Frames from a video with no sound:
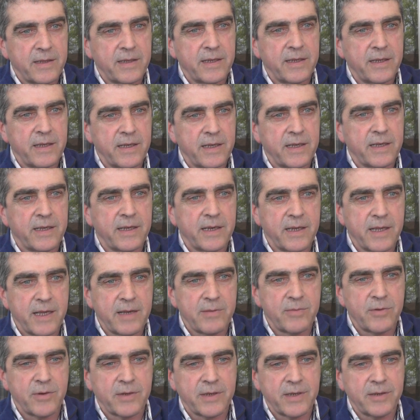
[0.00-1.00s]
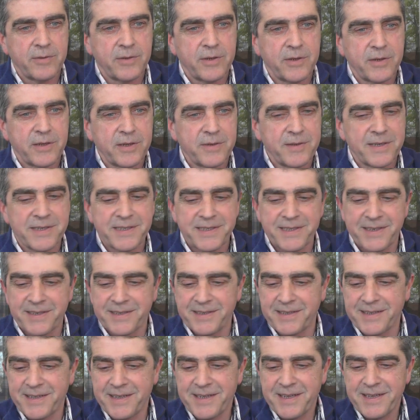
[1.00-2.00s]
que creíamos que, bueno, que iba a
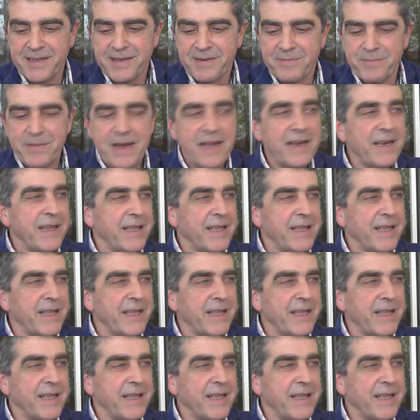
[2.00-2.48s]
ser más